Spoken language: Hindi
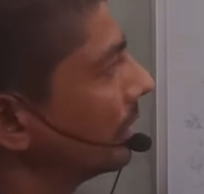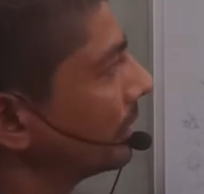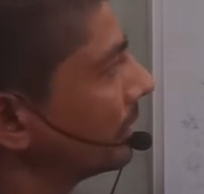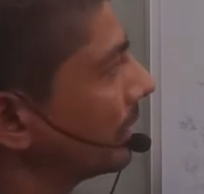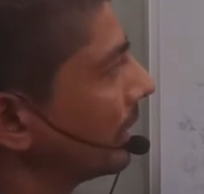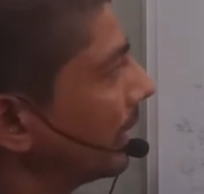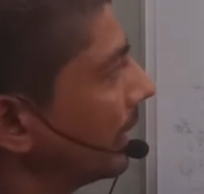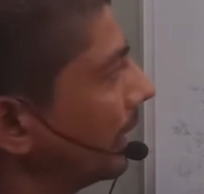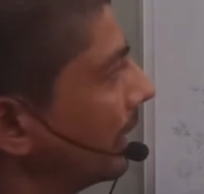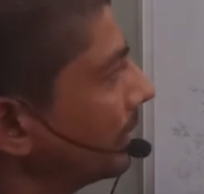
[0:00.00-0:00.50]

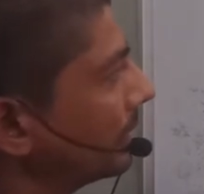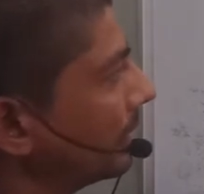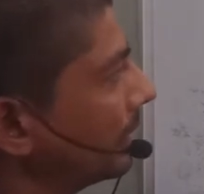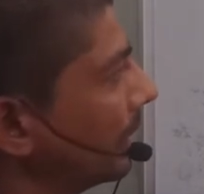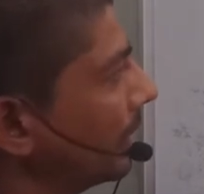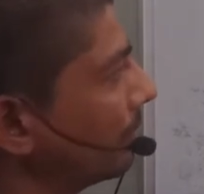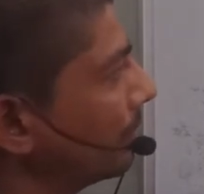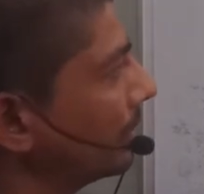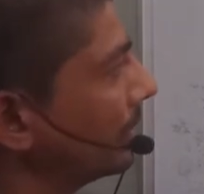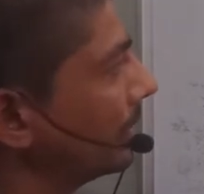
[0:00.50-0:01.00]
यहाँ से
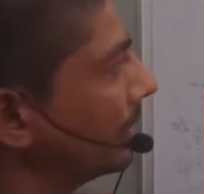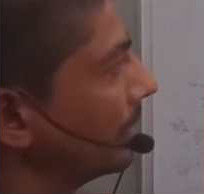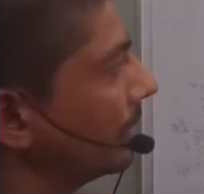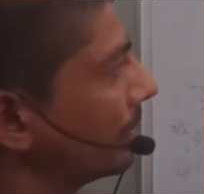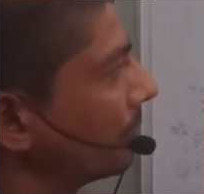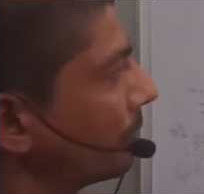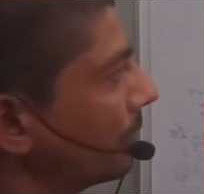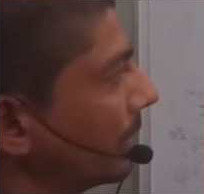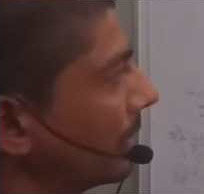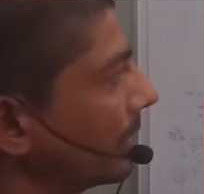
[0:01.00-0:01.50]
आपने
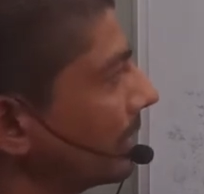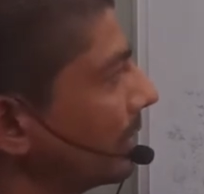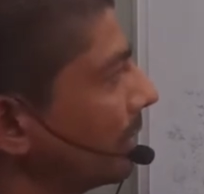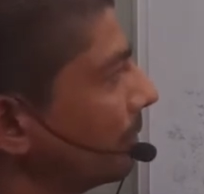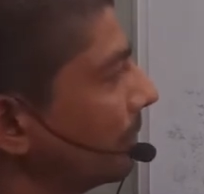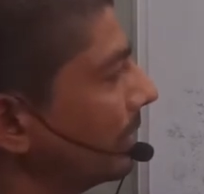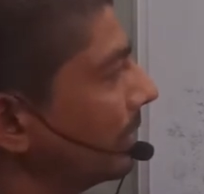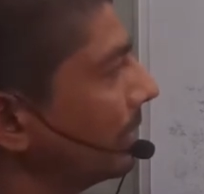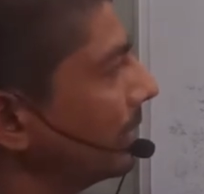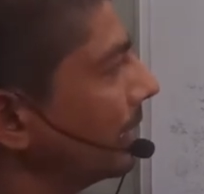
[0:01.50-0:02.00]
वन
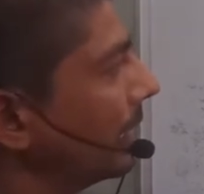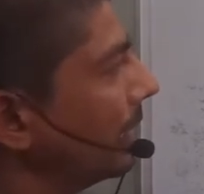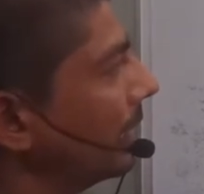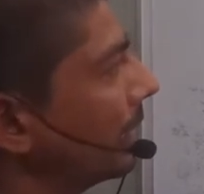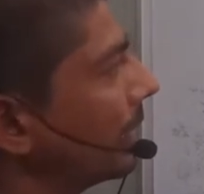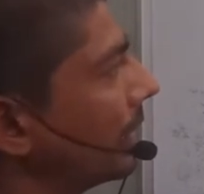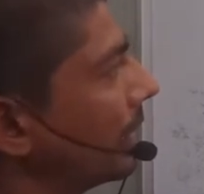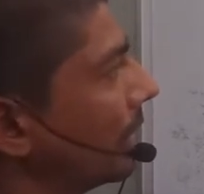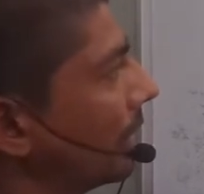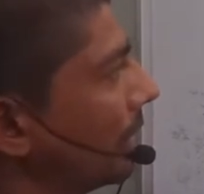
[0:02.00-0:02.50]
कॉमन लिया
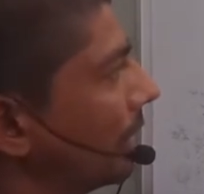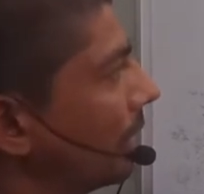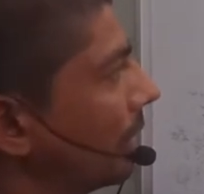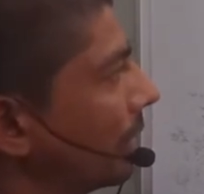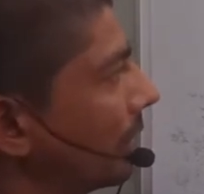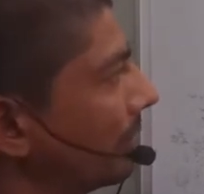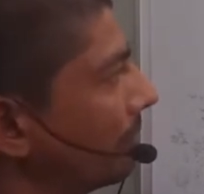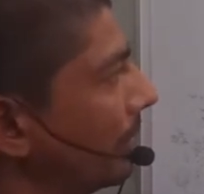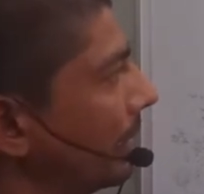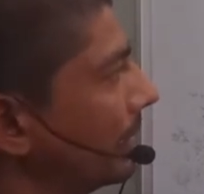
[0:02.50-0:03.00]

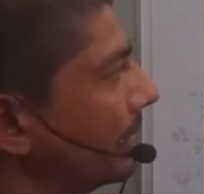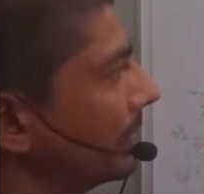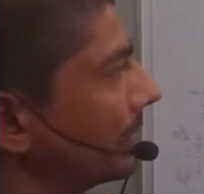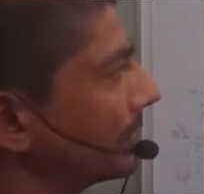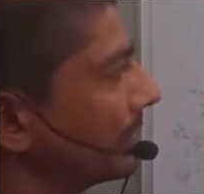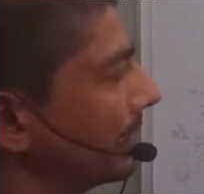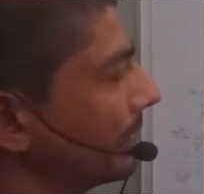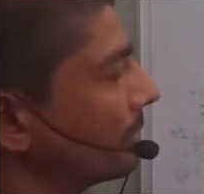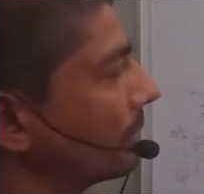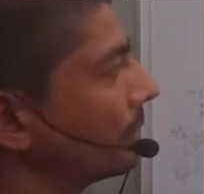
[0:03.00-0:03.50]
और
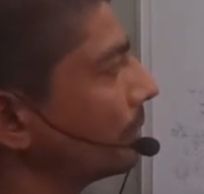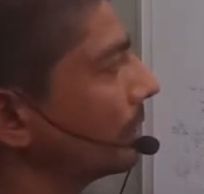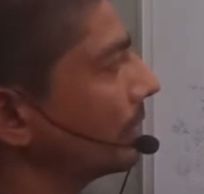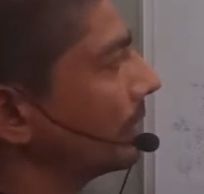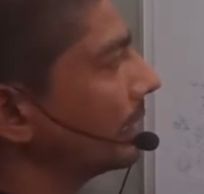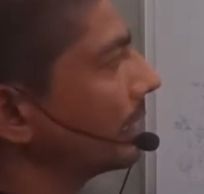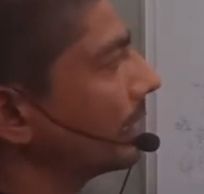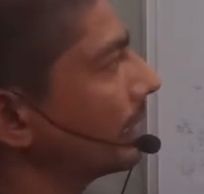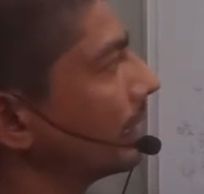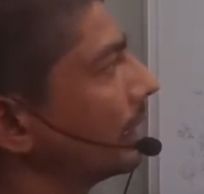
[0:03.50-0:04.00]
माइनस साइन कॉमन
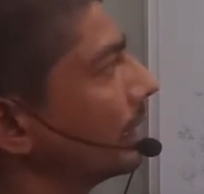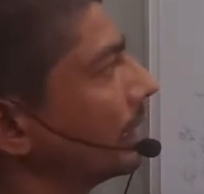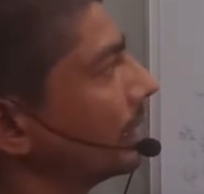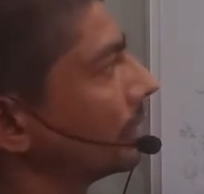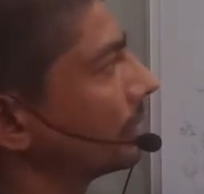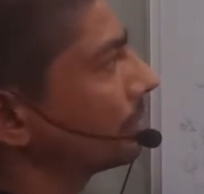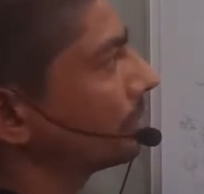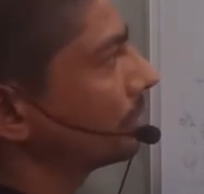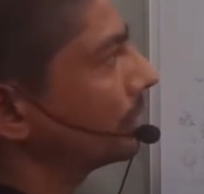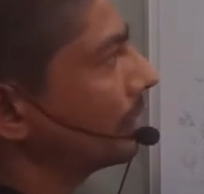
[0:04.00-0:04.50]
लिया
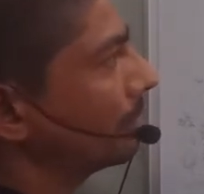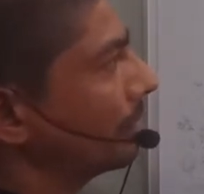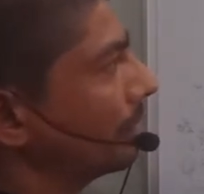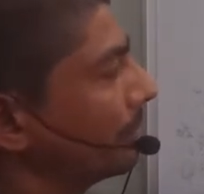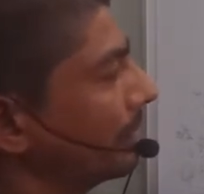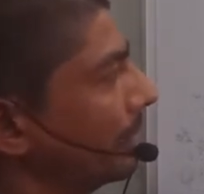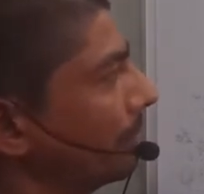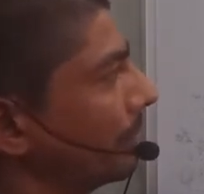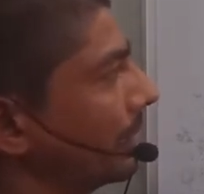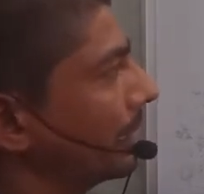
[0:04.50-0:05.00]
तो जब
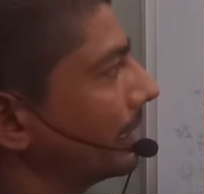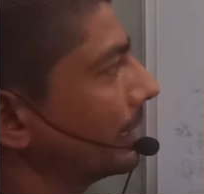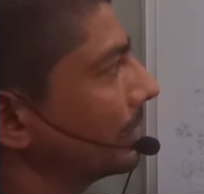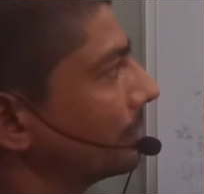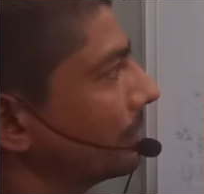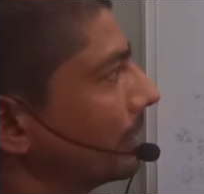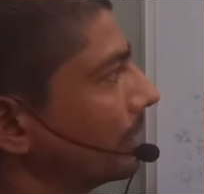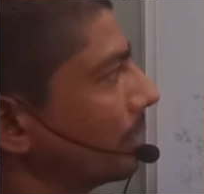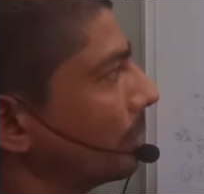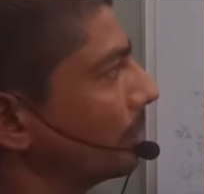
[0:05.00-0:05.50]
आपने
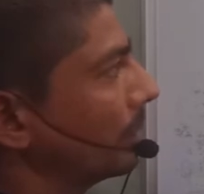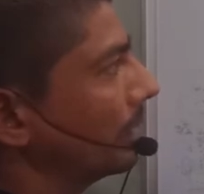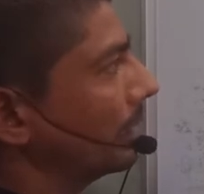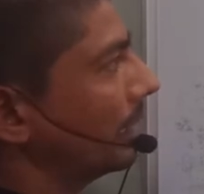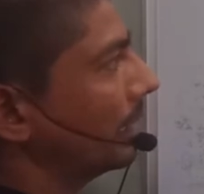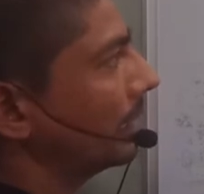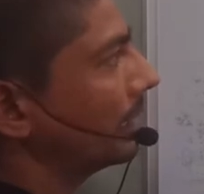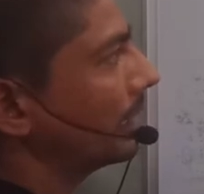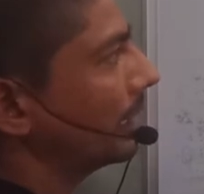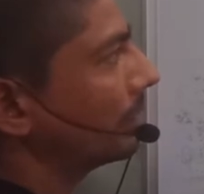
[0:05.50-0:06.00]
माइनस वन कॉमन
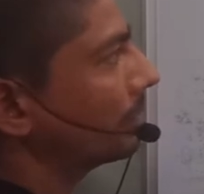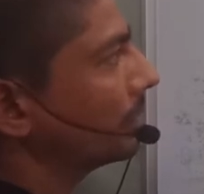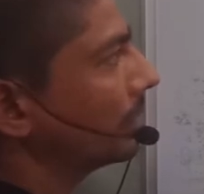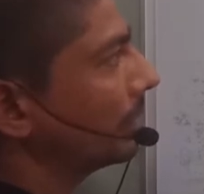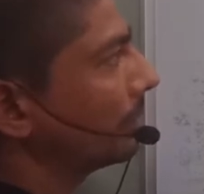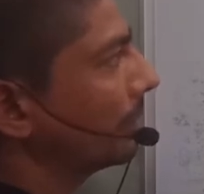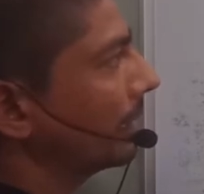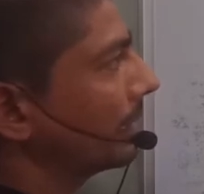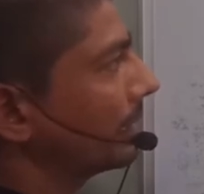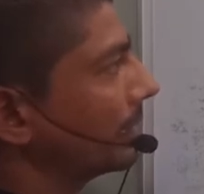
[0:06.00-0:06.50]
ले लिया तो
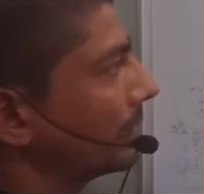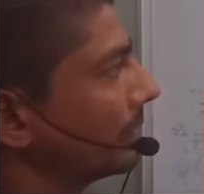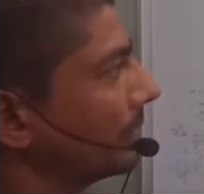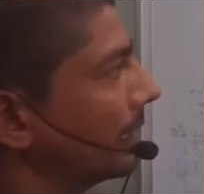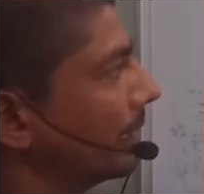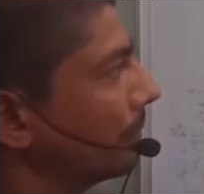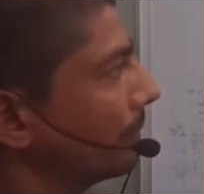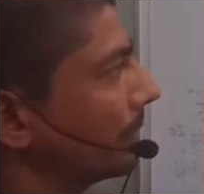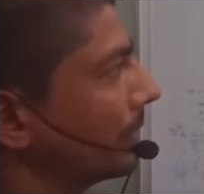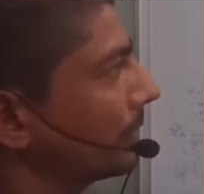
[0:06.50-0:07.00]
ये माइनस
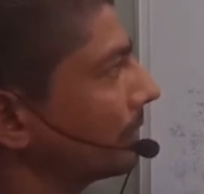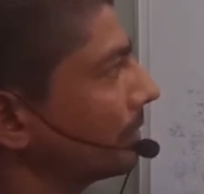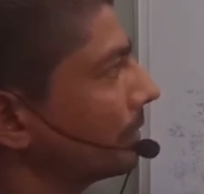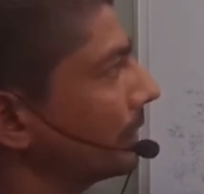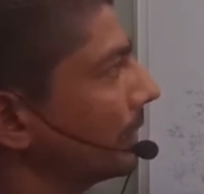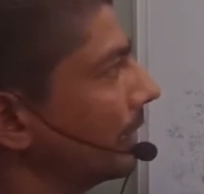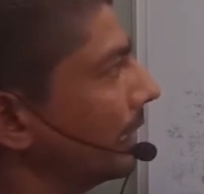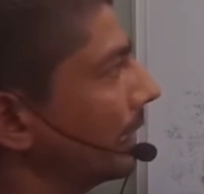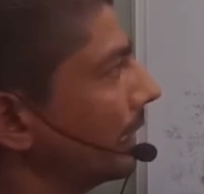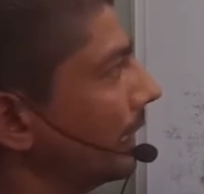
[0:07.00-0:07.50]
यहाँ प्लस हो
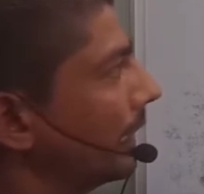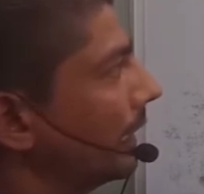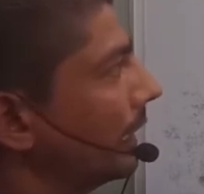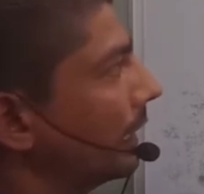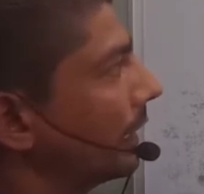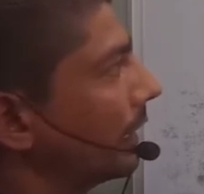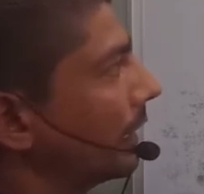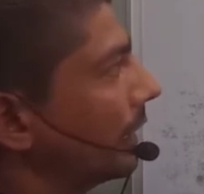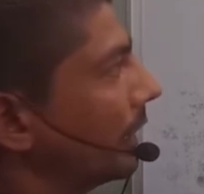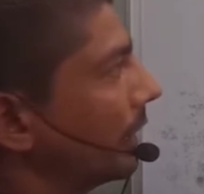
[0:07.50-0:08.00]
जाएगा
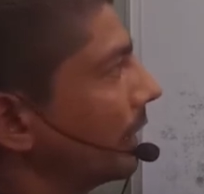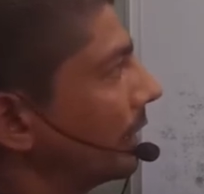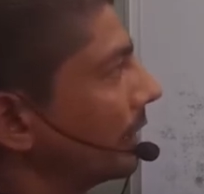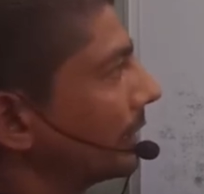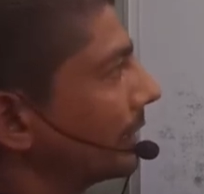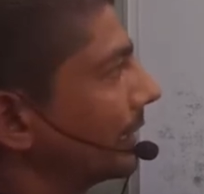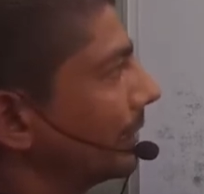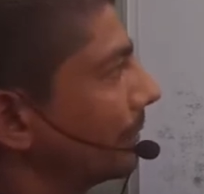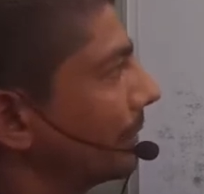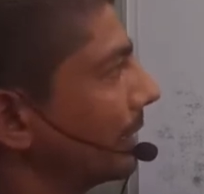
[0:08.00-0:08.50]

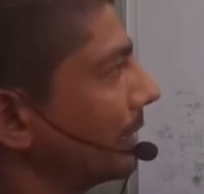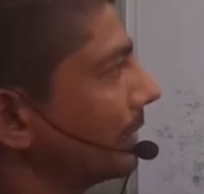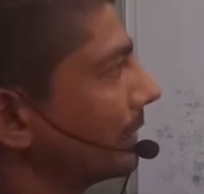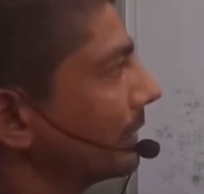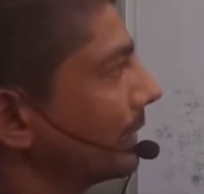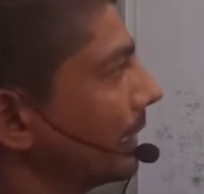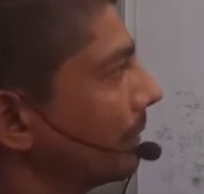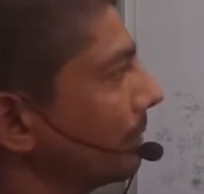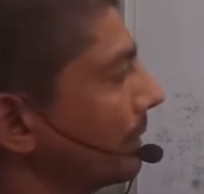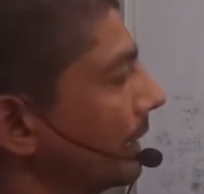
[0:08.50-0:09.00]
और ये
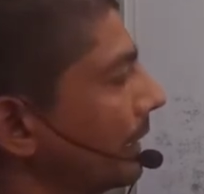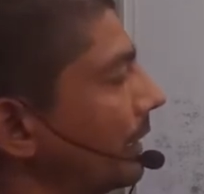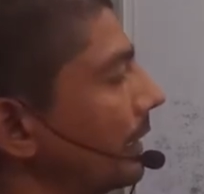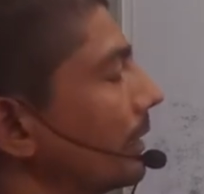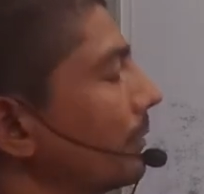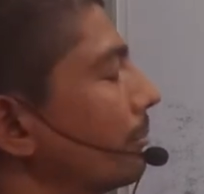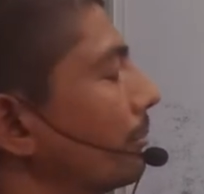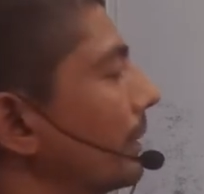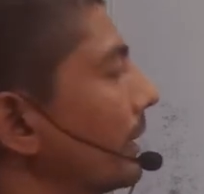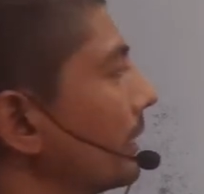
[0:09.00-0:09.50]
माइनस यहाँ पे
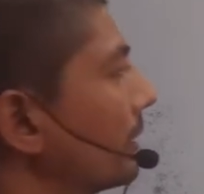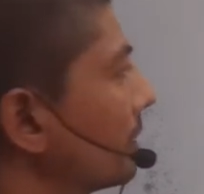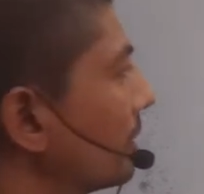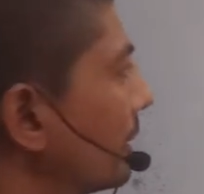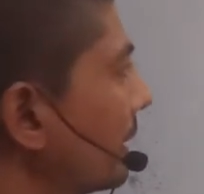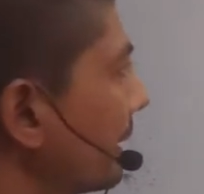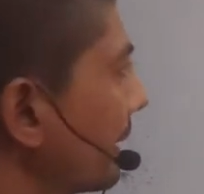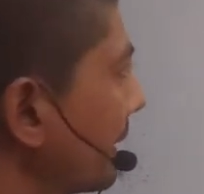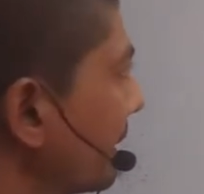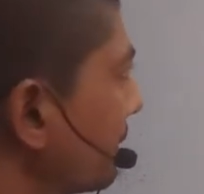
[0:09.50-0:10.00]
प्लस हो
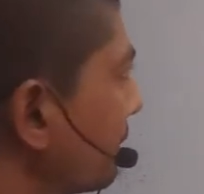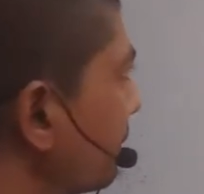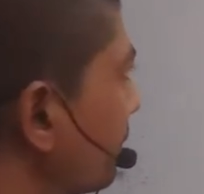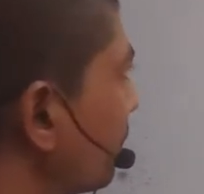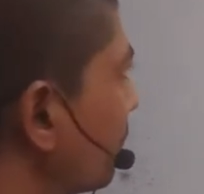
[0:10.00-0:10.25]
जाएगा